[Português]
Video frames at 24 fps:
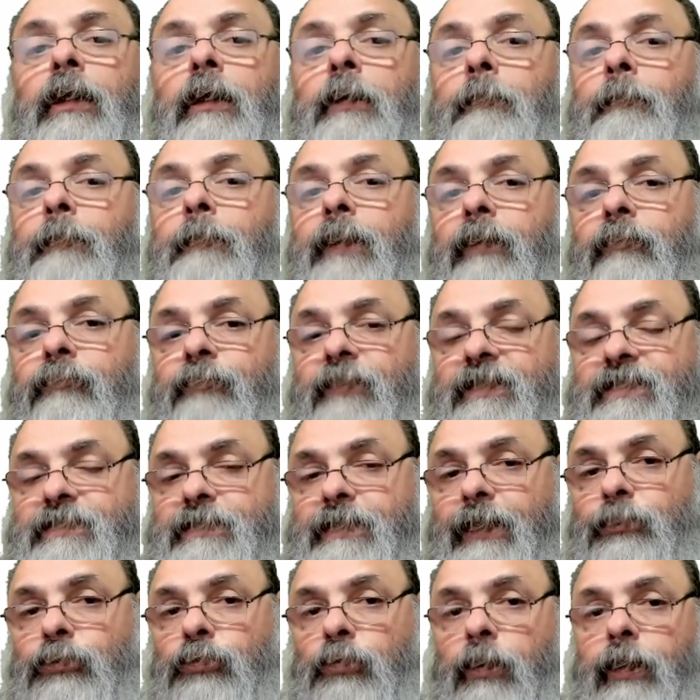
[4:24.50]
para fazer
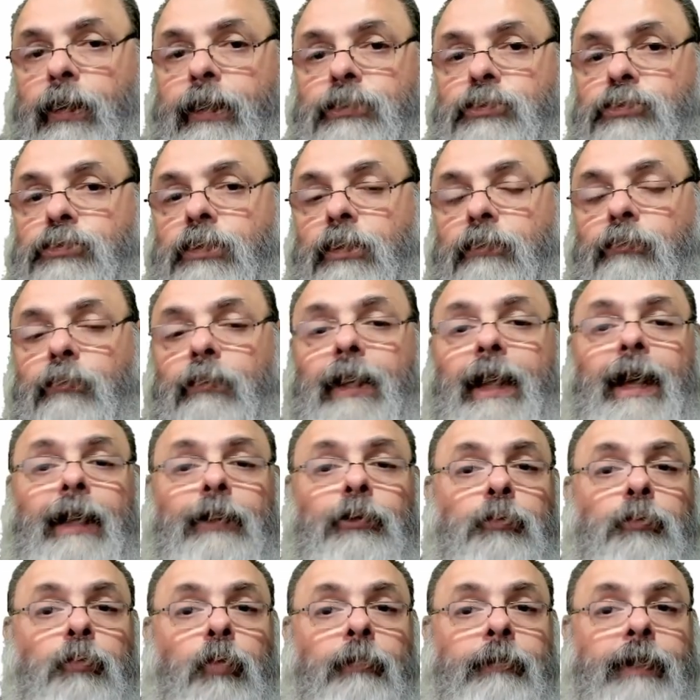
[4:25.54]
a troca de celular.
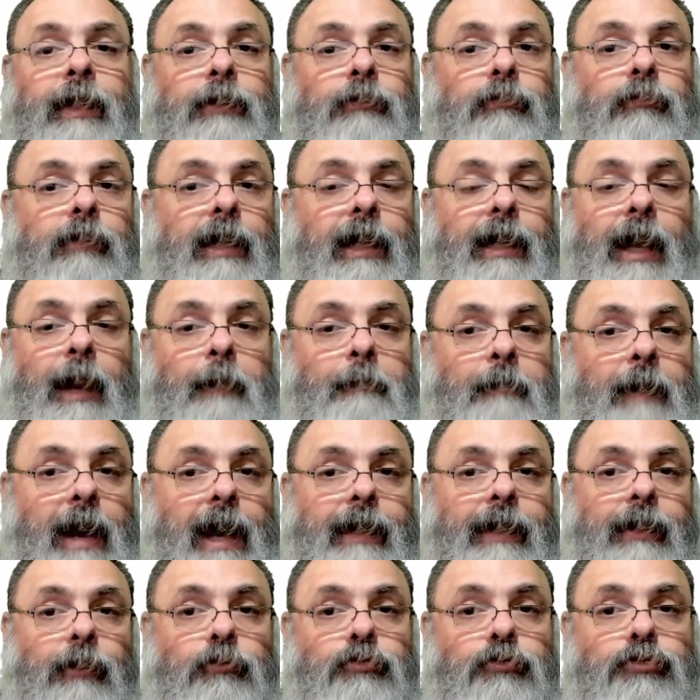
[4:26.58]
No momento que
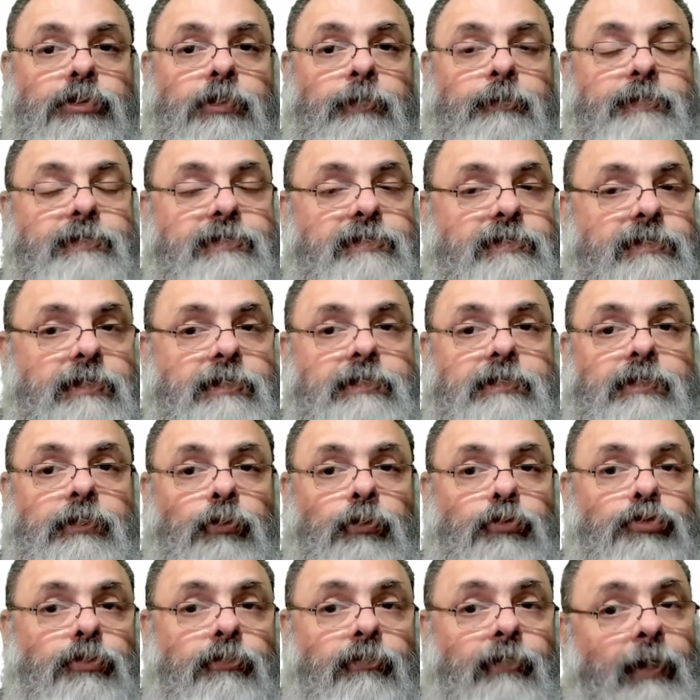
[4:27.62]
acabarem os chips SIM, que não
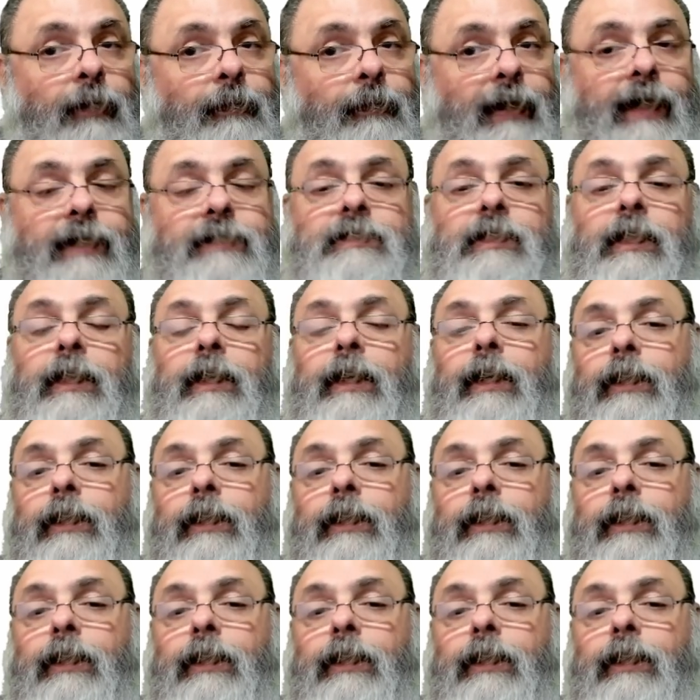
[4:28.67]
tiver mais,